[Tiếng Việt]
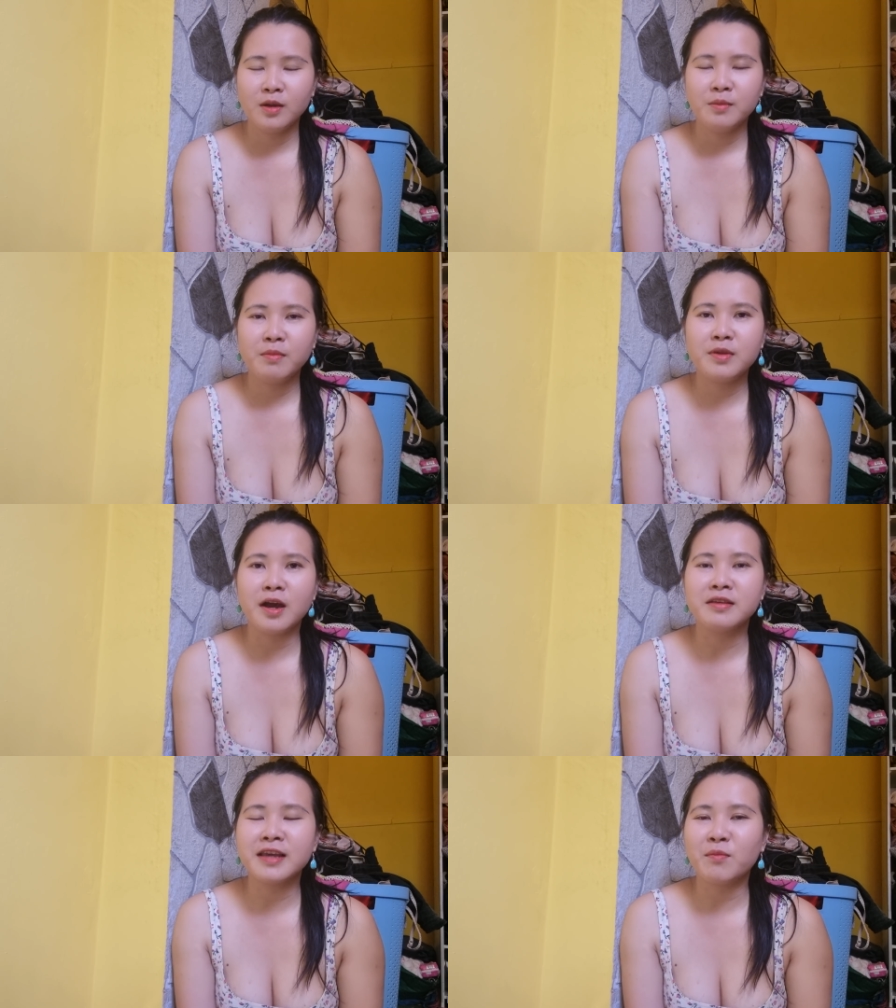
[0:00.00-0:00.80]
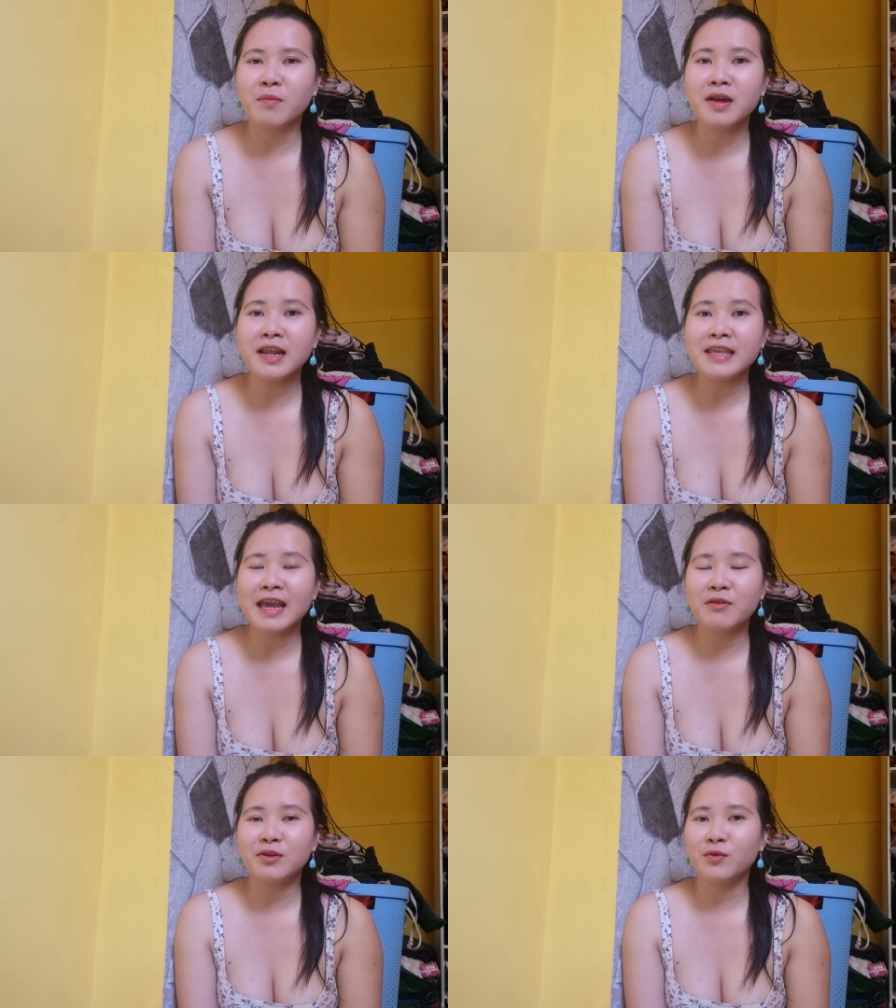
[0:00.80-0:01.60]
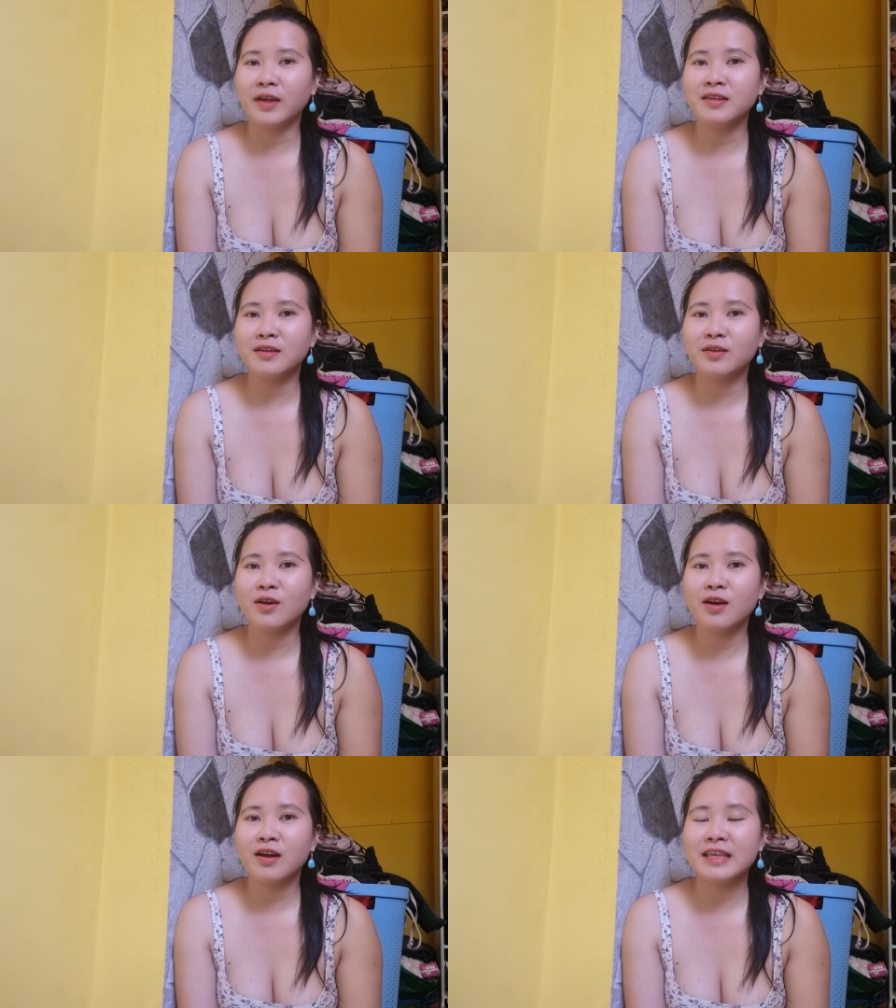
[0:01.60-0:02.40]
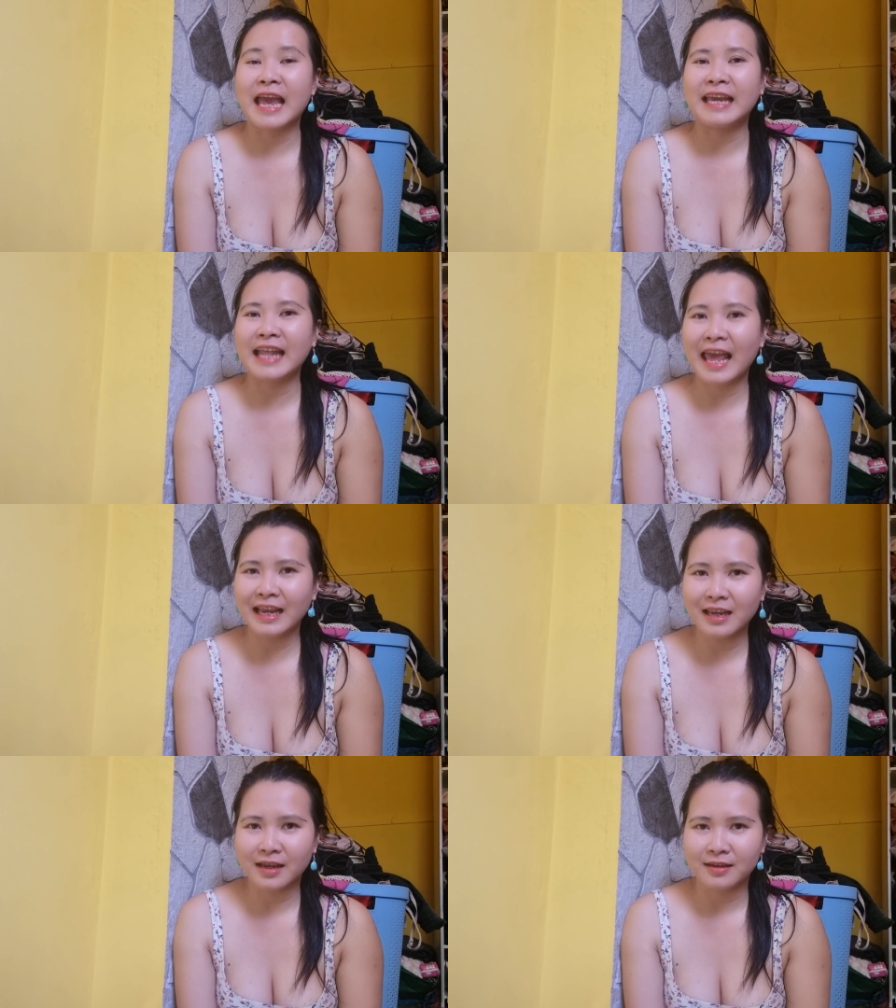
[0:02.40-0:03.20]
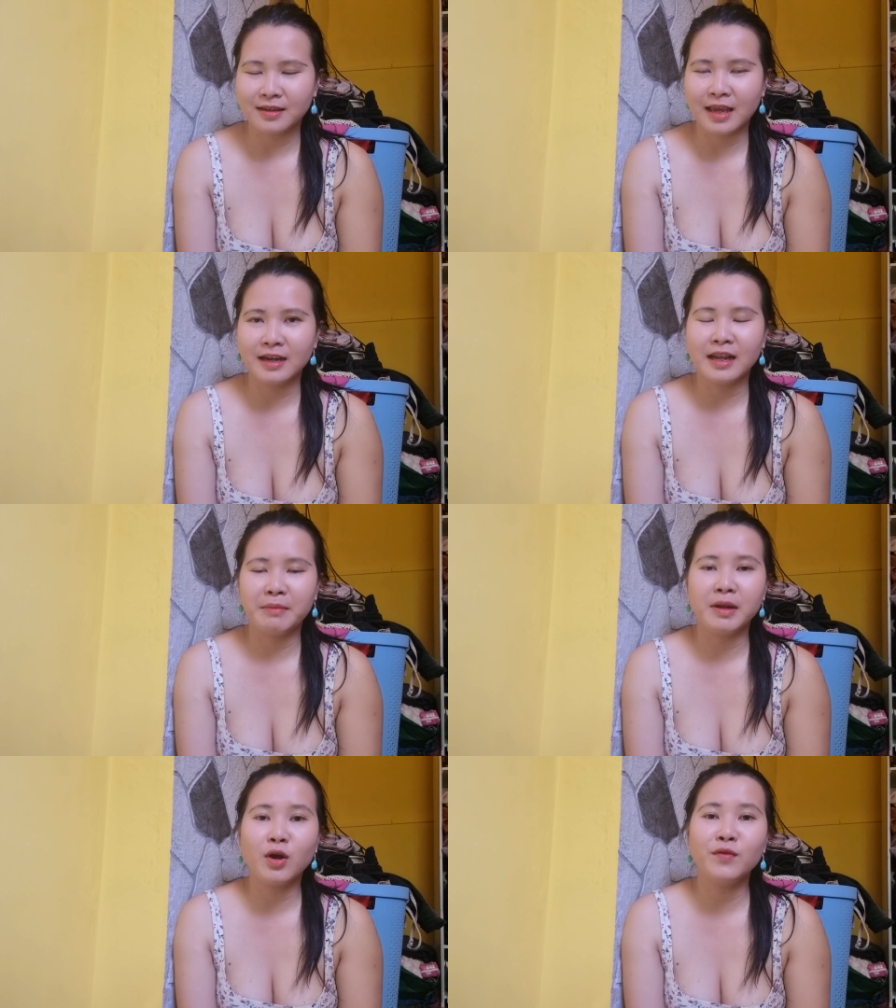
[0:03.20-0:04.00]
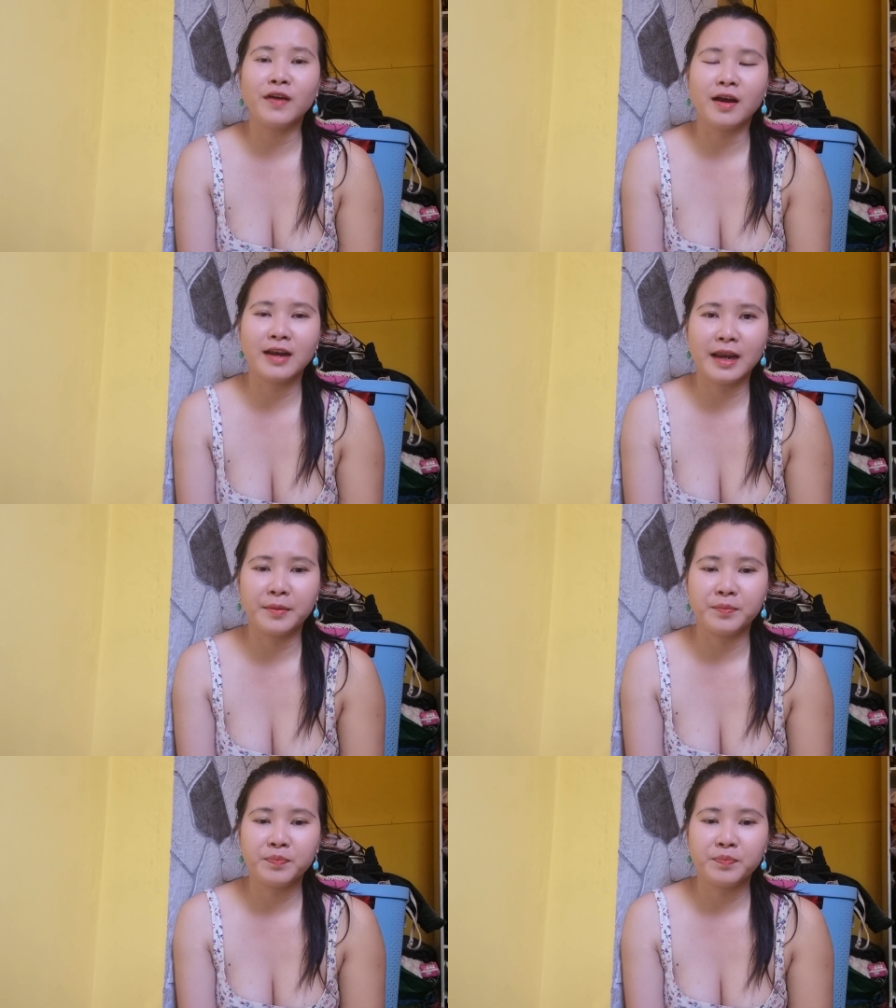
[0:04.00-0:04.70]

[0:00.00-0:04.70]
vợ chồng mới lấy nhau được khoảng chừng có à, vài tháng à thì anh này mới nói vợ rằng